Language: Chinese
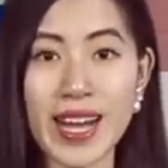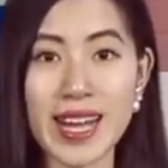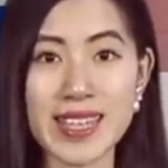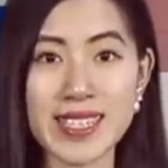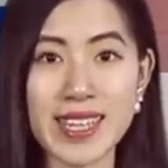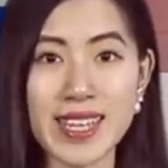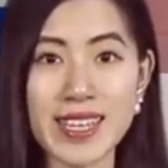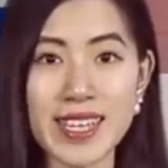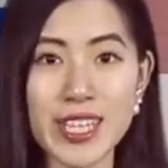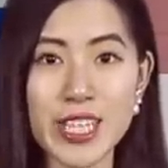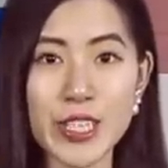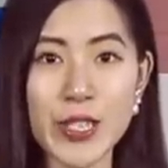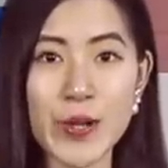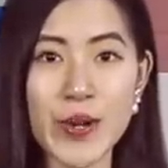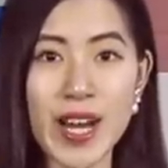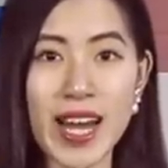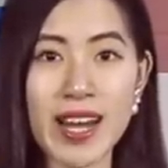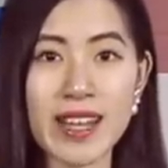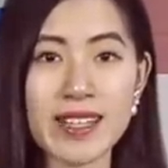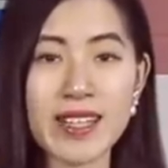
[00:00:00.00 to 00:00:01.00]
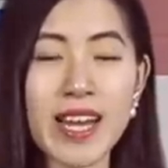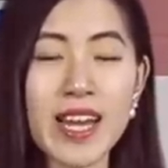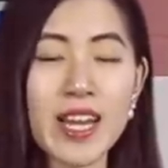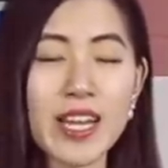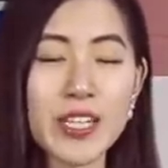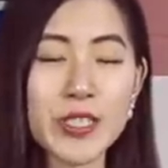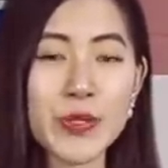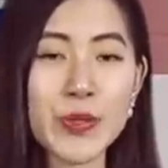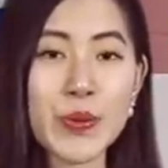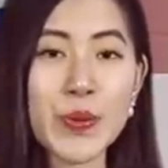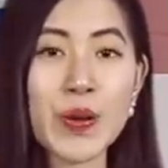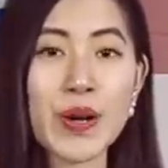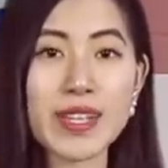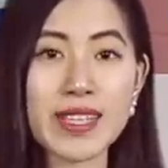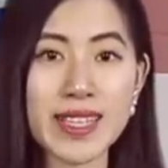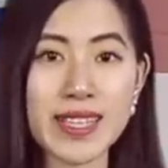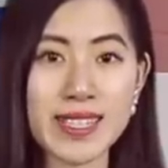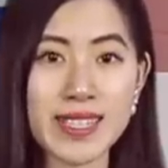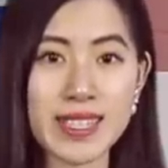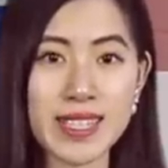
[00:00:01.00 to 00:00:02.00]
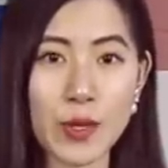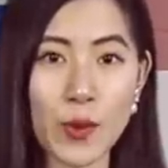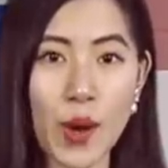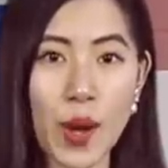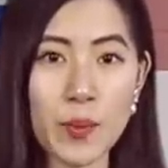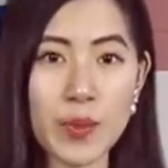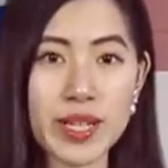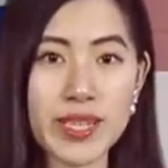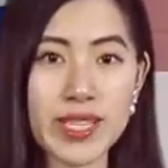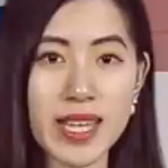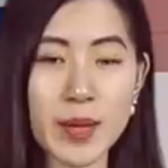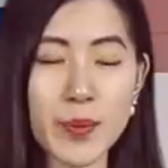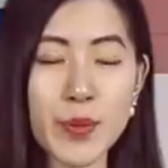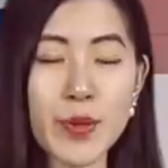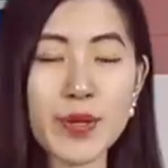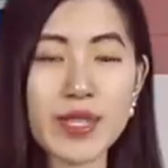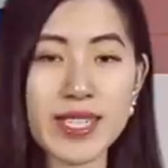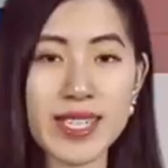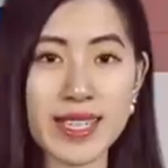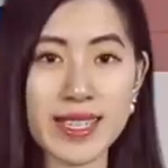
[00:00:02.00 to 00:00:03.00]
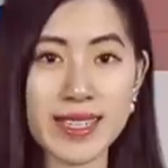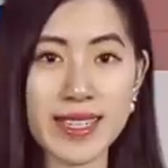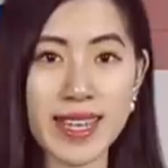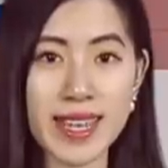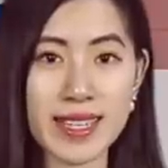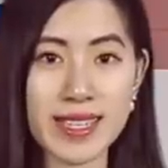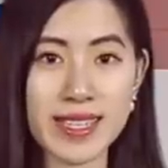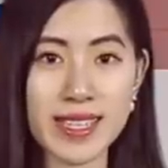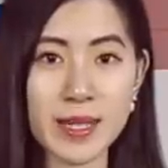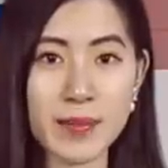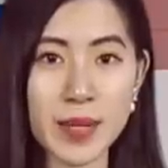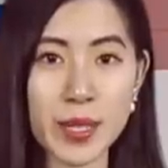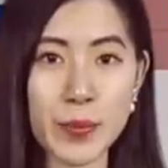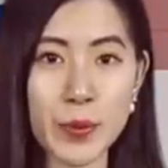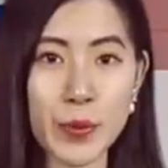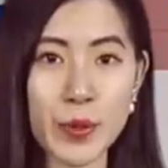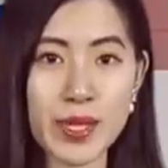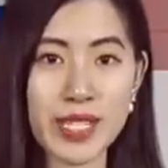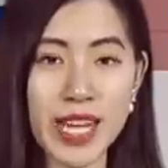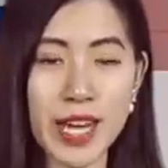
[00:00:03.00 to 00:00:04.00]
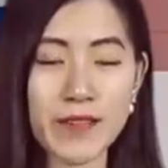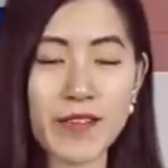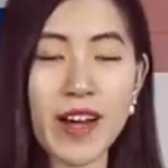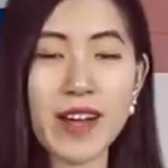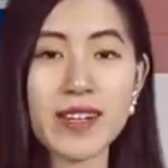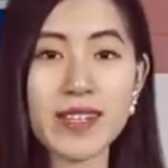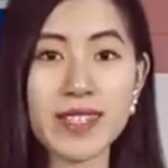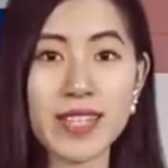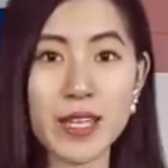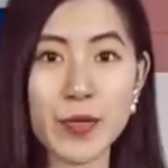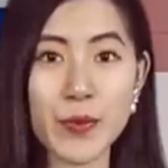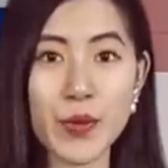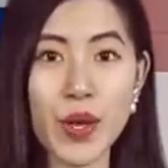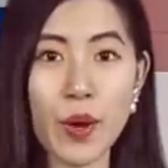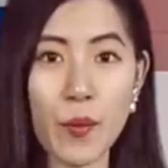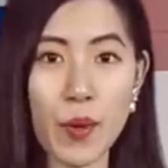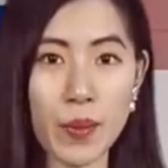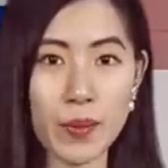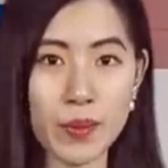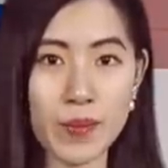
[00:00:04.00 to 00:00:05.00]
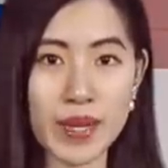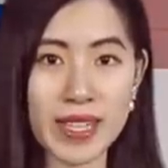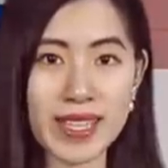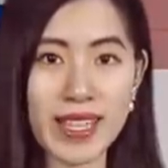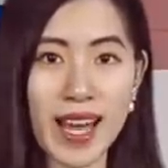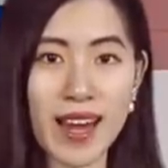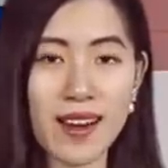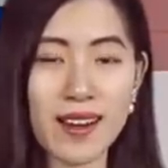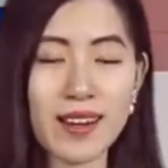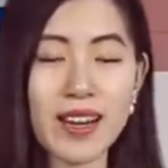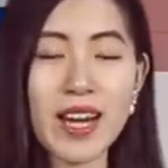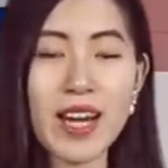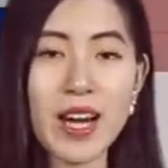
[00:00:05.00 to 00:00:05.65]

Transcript: 感谢您的收看。如果您喜欢我们的节目，请点击屏幕右下方订阅我们的频道。